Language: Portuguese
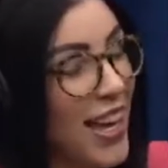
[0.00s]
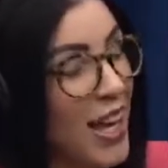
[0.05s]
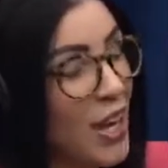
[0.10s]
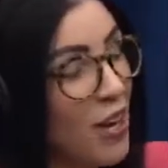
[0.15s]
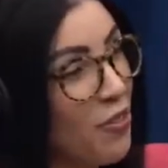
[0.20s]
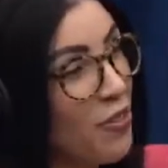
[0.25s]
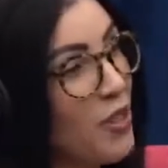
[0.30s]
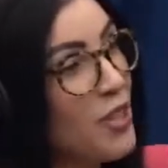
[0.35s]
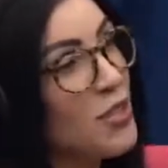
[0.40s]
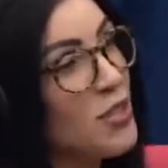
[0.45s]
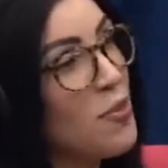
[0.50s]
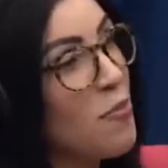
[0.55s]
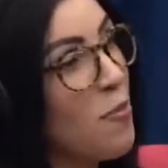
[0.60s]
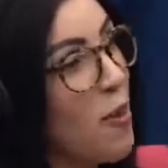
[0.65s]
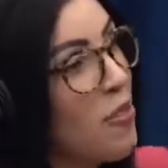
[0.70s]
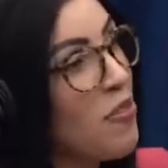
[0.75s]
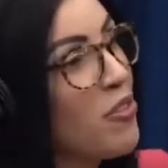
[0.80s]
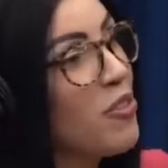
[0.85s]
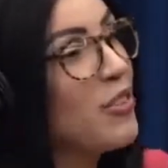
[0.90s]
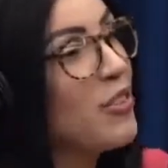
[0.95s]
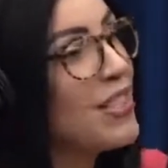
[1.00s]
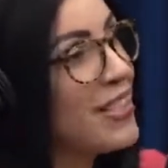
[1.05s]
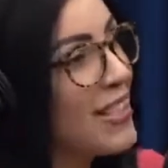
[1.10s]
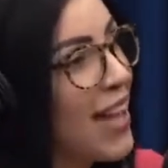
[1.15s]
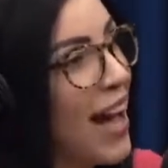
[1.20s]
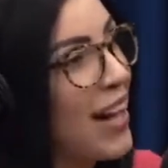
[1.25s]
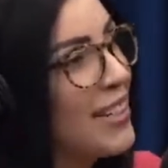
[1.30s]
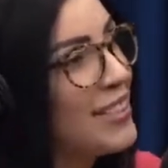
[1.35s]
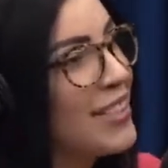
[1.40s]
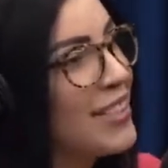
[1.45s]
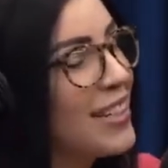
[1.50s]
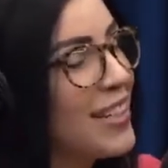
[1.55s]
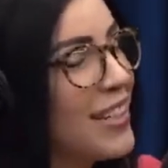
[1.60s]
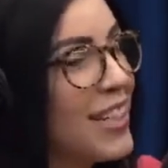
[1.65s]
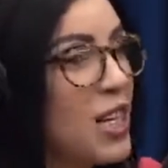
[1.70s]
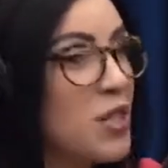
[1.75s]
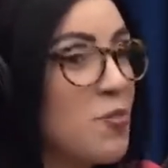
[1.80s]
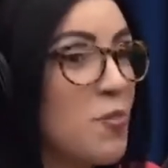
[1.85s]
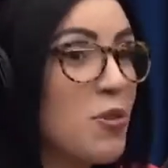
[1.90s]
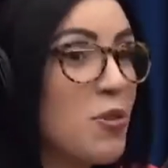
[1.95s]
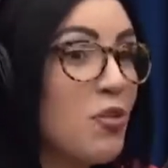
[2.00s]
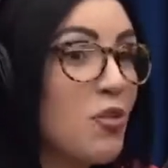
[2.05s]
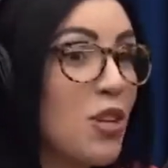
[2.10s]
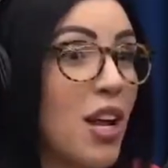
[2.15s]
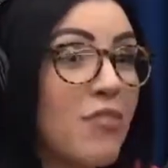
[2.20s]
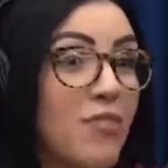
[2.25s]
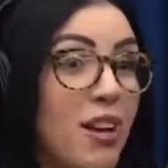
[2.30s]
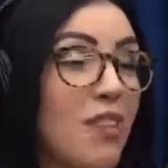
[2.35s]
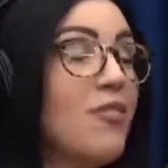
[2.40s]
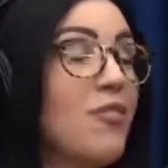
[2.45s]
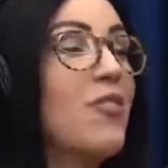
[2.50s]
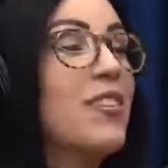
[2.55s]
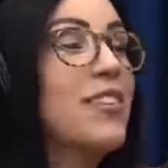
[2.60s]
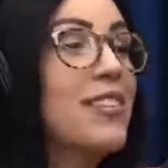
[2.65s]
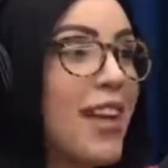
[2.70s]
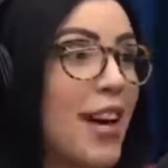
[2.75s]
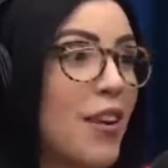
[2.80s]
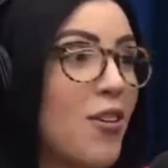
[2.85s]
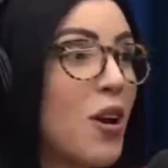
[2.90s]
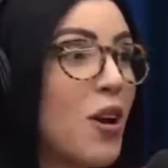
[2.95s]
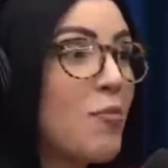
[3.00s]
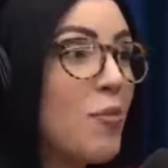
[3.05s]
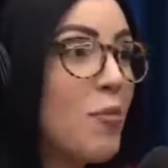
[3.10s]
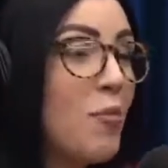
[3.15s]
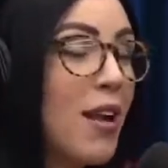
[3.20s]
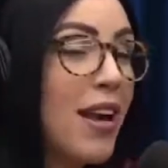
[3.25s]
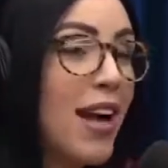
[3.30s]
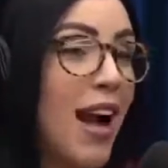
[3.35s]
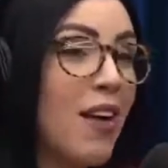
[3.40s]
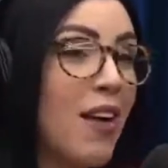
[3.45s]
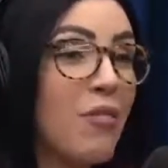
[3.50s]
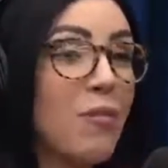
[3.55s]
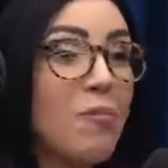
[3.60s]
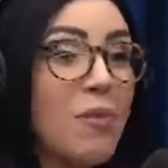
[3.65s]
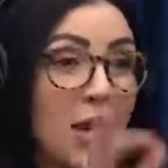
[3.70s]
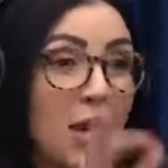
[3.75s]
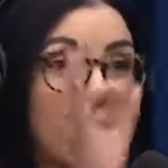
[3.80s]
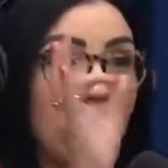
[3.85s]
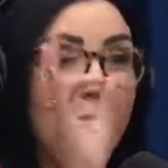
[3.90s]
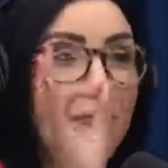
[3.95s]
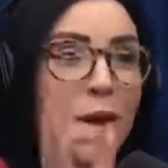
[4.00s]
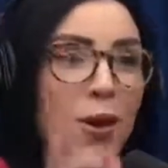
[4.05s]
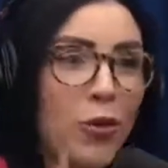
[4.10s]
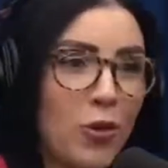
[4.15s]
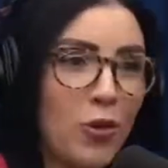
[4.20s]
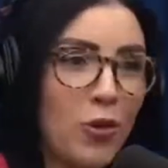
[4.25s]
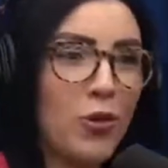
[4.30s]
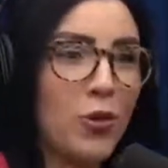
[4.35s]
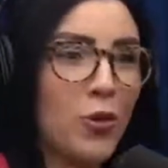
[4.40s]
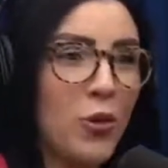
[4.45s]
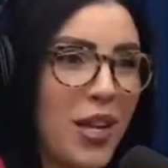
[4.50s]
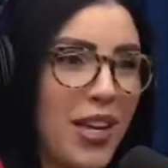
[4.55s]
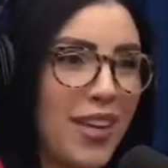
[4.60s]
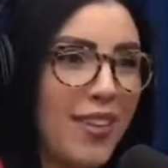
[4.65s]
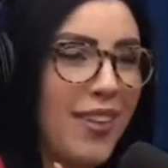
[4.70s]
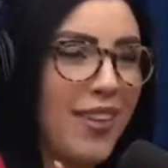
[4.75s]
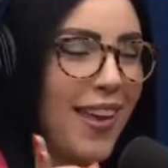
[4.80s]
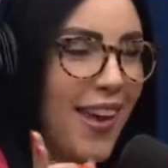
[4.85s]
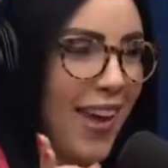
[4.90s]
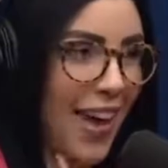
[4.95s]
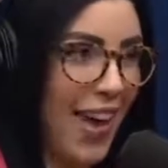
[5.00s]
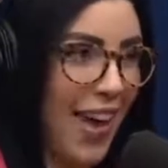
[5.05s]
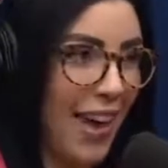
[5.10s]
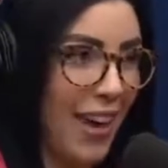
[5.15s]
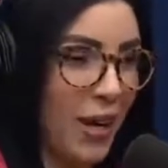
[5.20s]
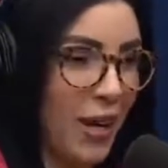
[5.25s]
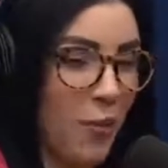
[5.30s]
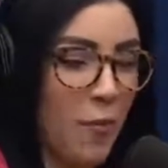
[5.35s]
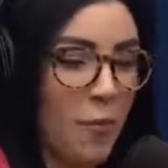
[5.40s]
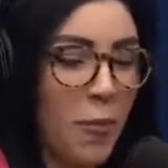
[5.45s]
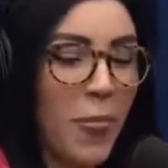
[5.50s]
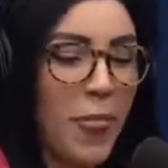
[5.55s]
Eu fiz um perfil de sátira e as pessoas levavam a sério o que eu publicava. Minha bio no Twitter era